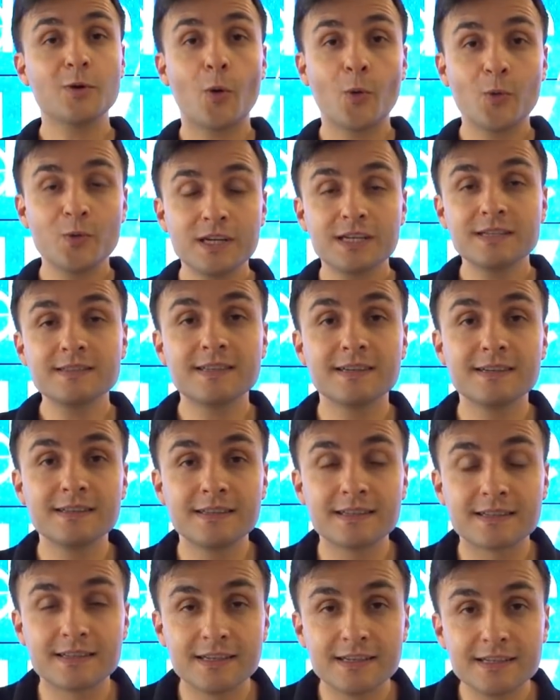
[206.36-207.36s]
da onların
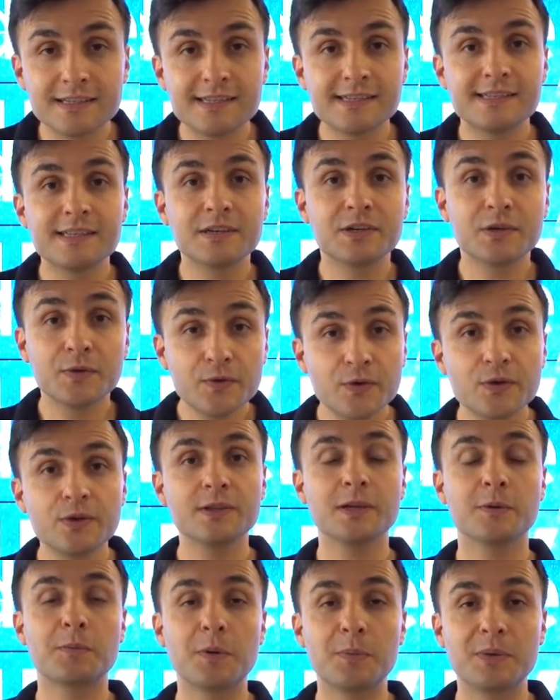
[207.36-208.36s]
tanıdıkları size
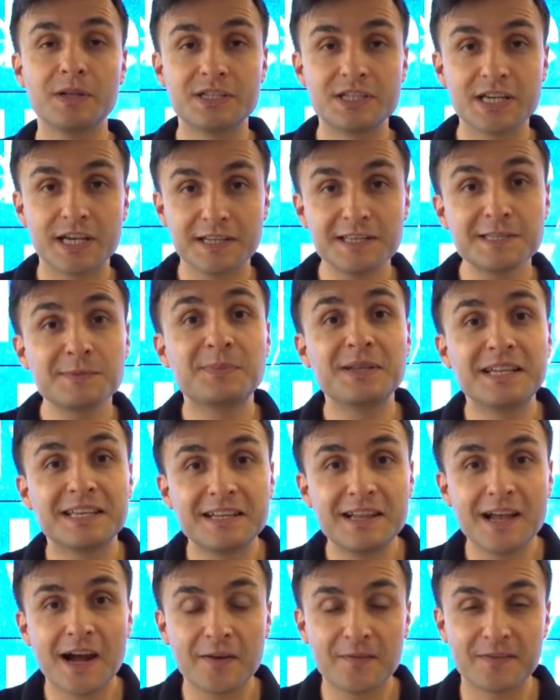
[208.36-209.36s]
referral yapabileceğiniz
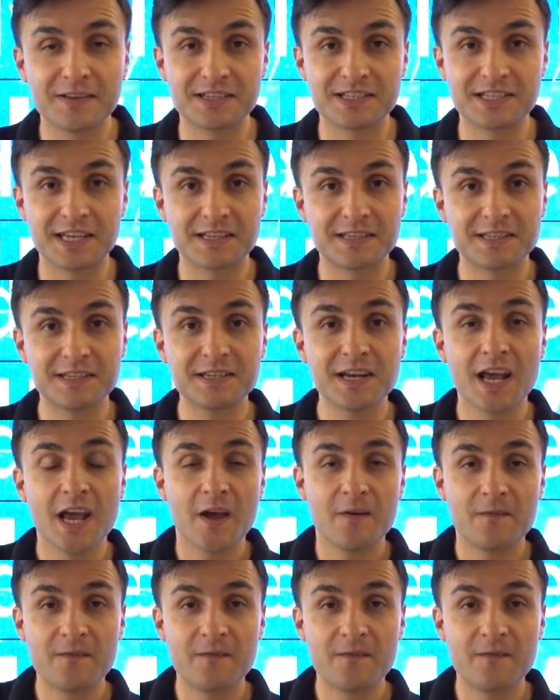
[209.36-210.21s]
bilgiler verecektir